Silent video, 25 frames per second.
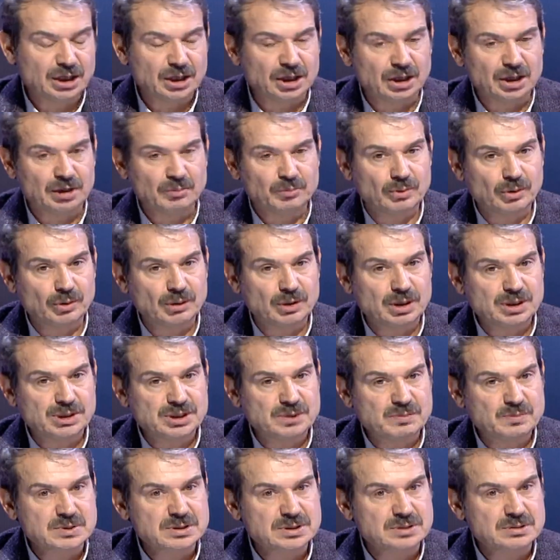E,
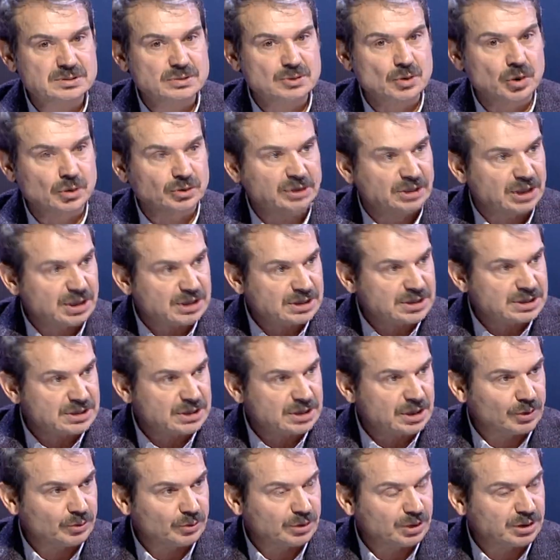böylece biz dört
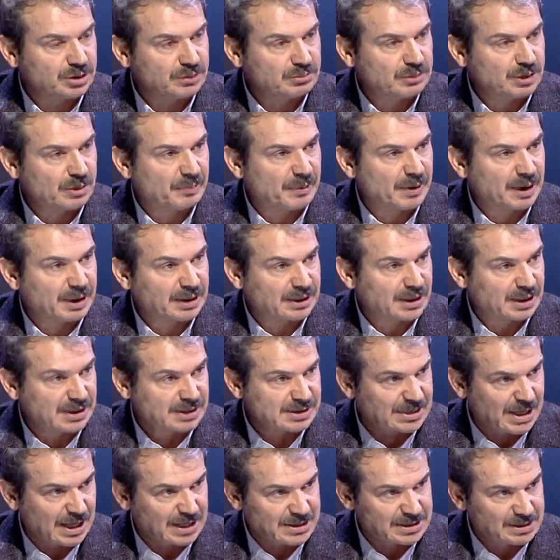tesisle üretim yaparken
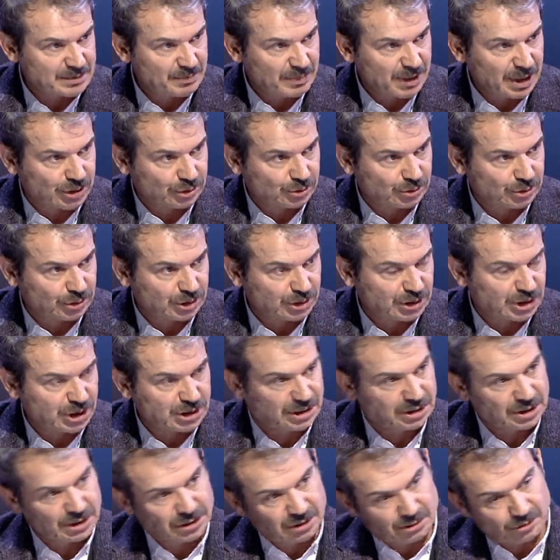sadece Bentonit'te
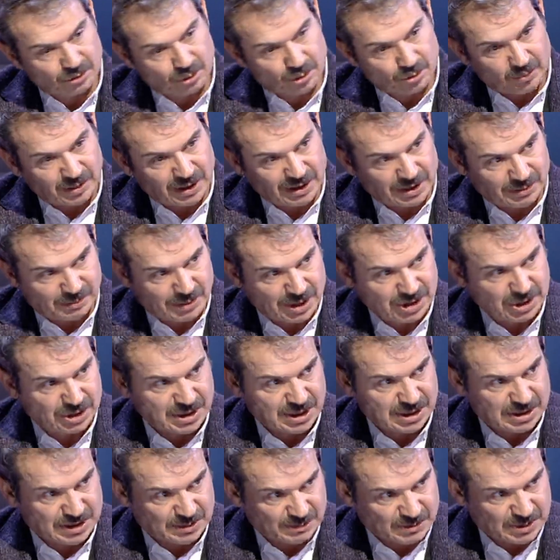ki normalde beş
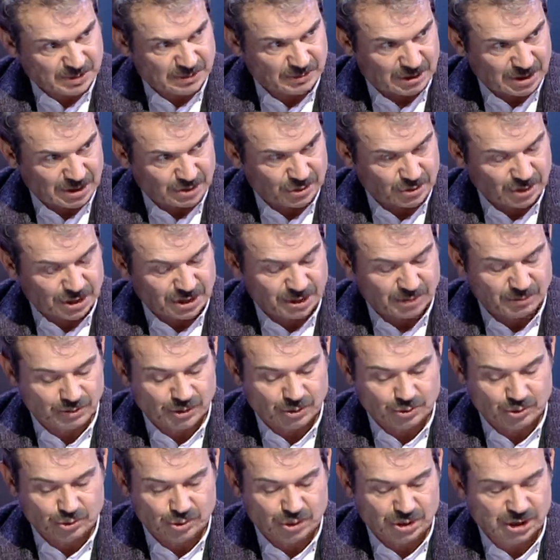tesisimiz var şu anda
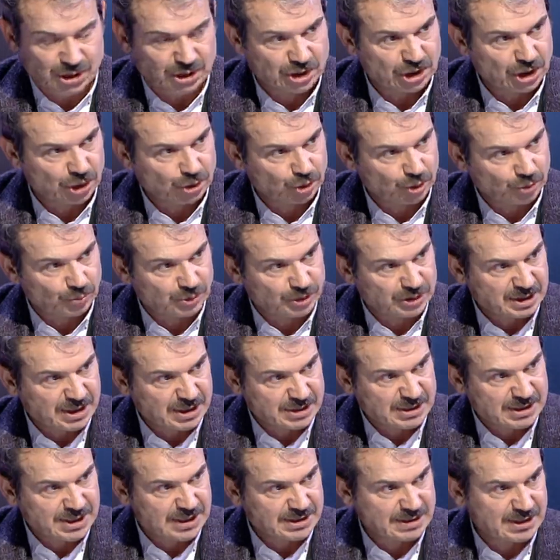mevcutta. Diatomit'te
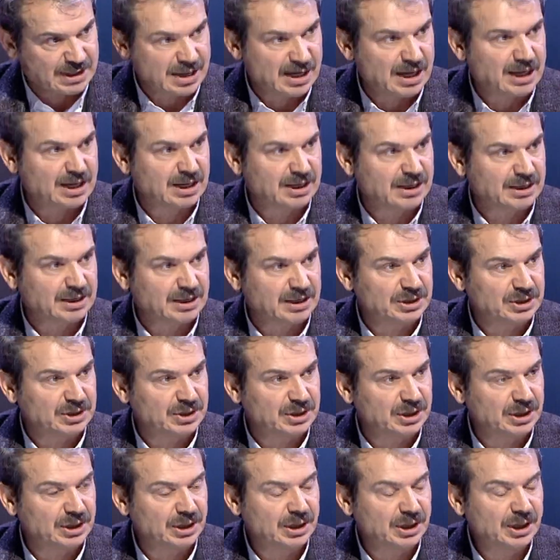sayarsak
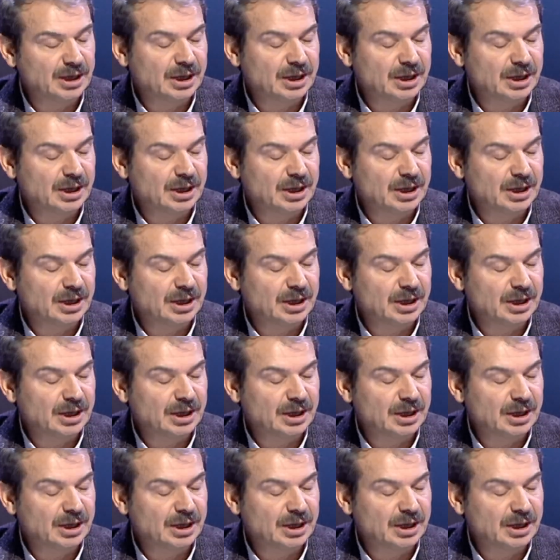Ankara'dakini.